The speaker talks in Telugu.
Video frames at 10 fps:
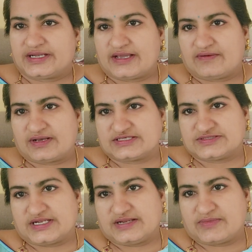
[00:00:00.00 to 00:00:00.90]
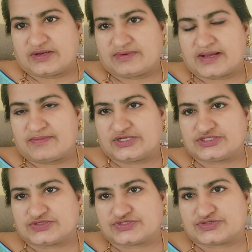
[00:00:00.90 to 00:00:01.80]
పెరిగే అవకాశాన్ని మనం
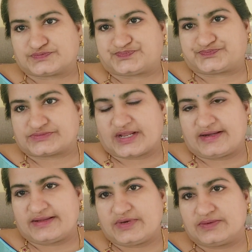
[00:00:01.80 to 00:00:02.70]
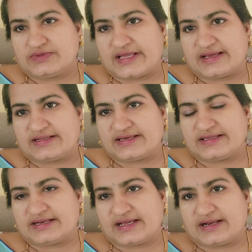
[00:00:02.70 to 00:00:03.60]
గమనించవచ్చు అంటే మనము దగ్గర
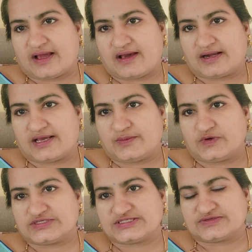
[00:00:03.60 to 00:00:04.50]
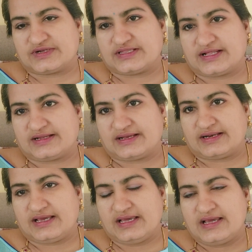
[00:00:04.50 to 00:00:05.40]
దగ్గరగా నారులాగా పోసేసుకునే
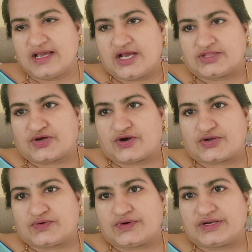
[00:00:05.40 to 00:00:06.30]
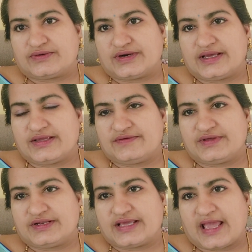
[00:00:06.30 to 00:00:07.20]
దానికన్నా తోటకూరని కూడా
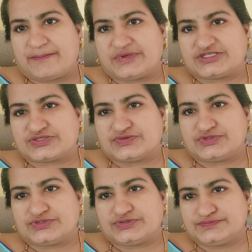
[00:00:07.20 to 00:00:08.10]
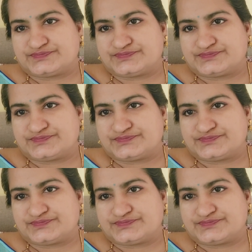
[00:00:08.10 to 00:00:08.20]
ఈవెన్ గ్యాప్ ఇచ్చుకుంటూ